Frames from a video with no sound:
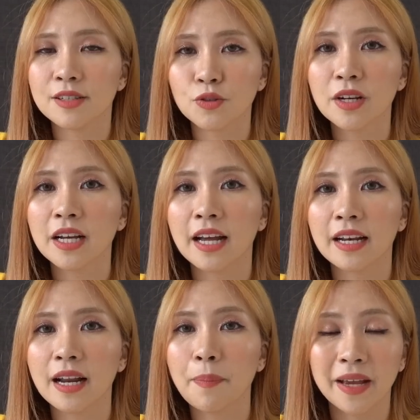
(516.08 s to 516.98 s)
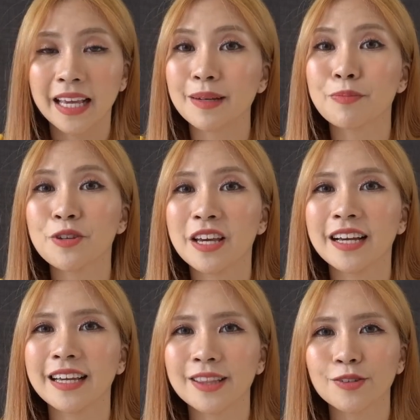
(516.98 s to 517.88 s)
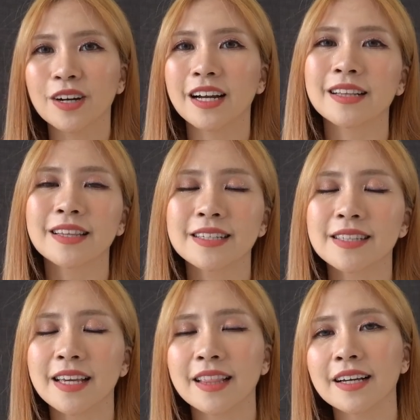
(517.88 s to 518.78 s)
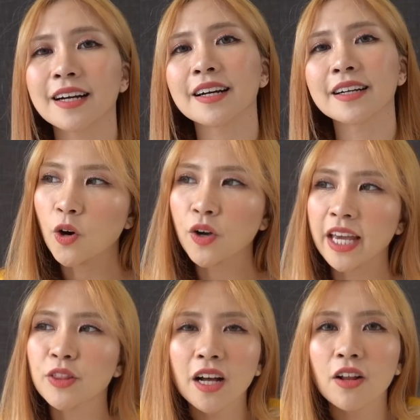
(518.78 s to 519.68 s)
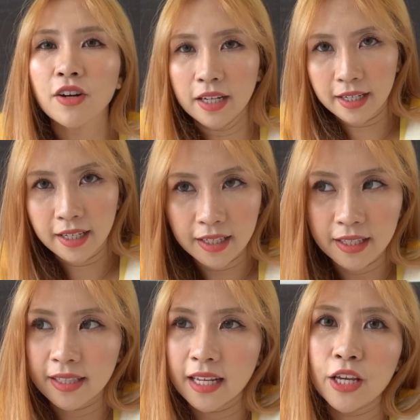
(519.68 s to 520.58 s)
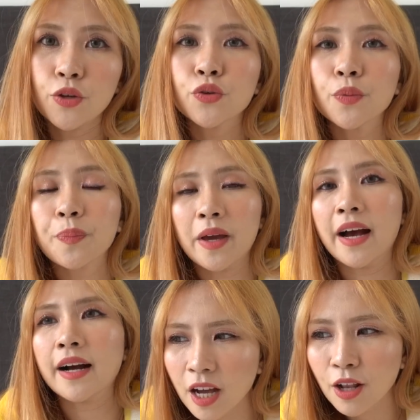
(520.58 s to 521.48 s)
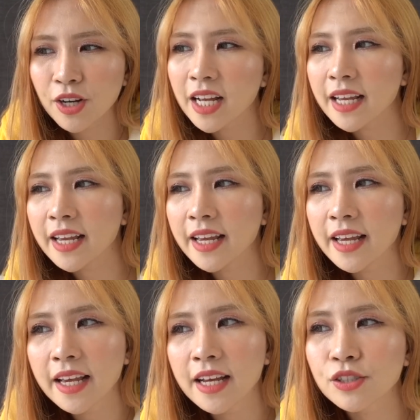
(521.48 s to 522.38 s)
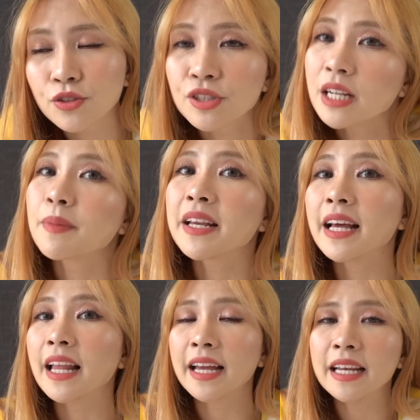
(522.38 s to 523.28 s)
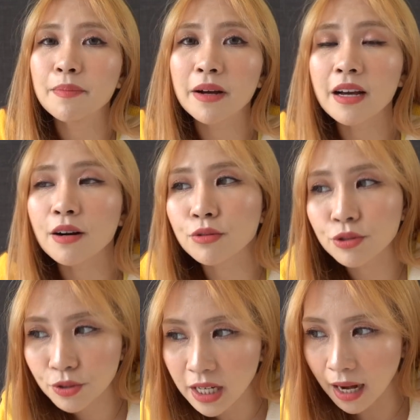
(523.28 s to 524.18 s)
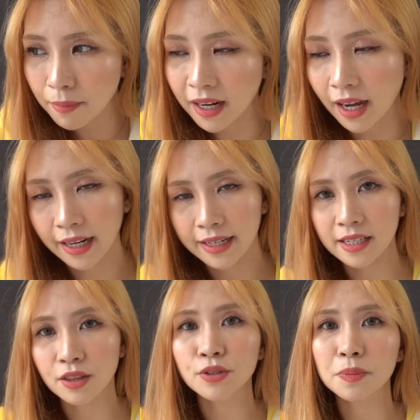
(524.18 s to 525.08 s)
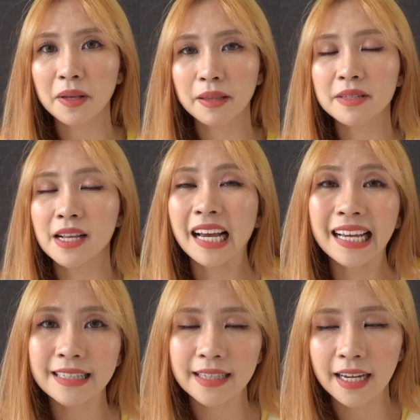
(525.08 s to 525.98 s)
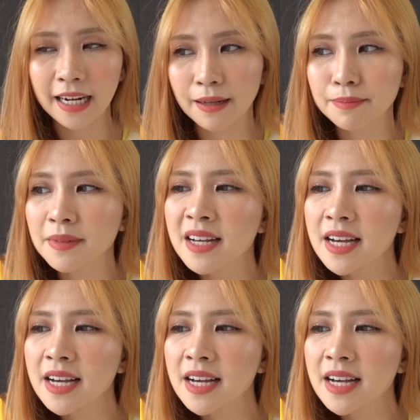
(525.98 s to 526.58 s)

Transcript: sesuai dengan apa yang kita punya gitu karakteristik kita oke itu kalau dari segi YouTube ya kalau dari sosial media lain dimana aku juga berkarya di situ seperti misalnya Instagram